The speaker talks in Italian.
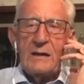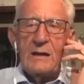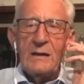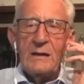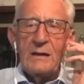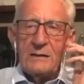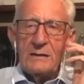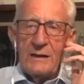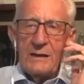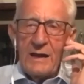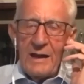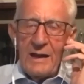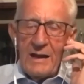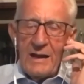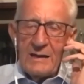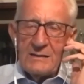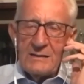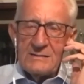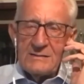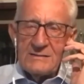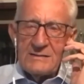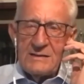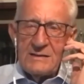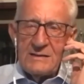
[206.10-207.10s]
di
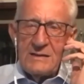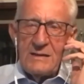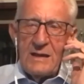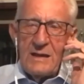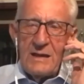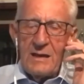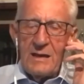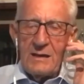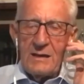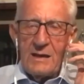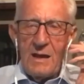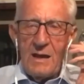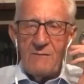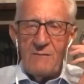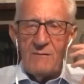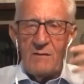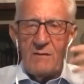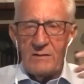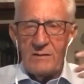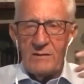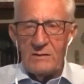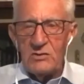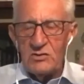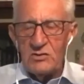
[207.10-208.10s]
garanzie che
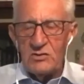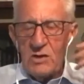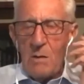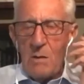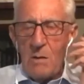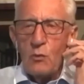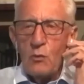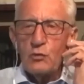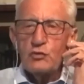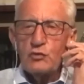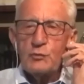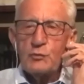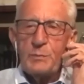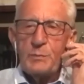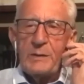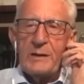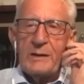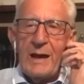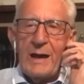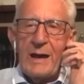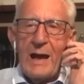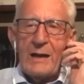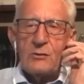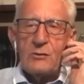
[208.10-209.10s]
aveva diciamo
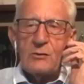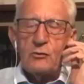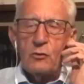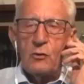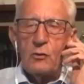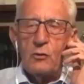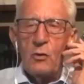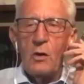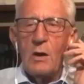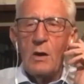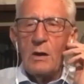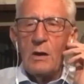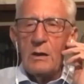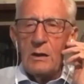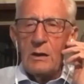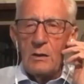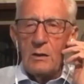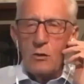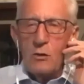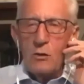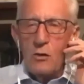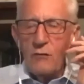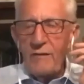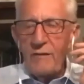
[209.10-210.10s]
auspicato
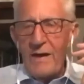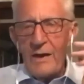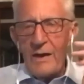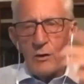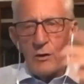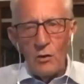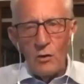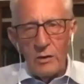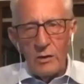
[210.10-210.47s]
il governo,